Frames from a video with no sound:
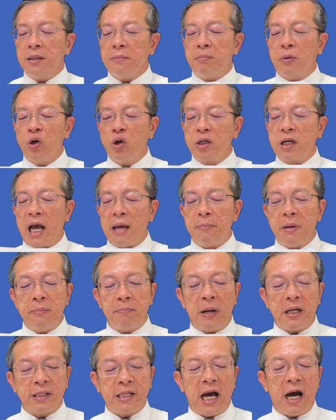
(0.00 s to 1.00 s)
มนุษย์กลายเป็น
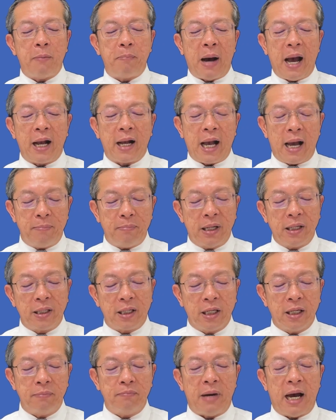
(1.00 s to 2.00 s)
พระเจ้าผ่านการบัง
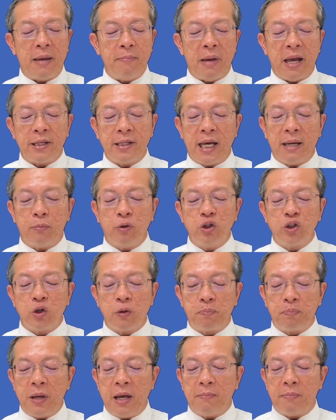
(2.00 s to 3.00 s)
เกิดใหม่แบ่งแยกบริสุท
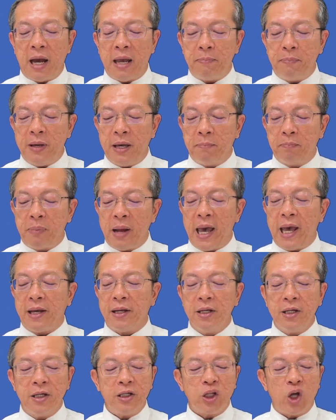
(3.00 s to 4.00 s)
ธิ์เปลี่ยนใหม่เปลี่ยนแปลง
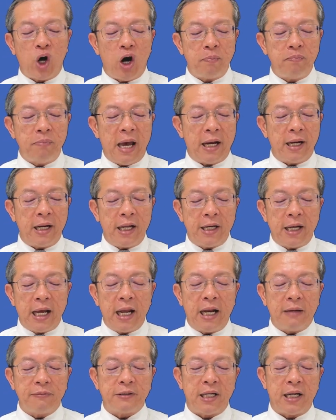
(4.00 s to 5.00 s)
ถอดแบบและได้
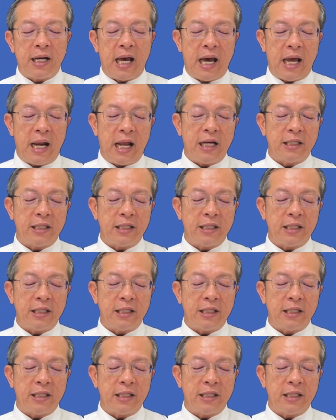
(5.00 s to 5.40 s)
รับสง่ารา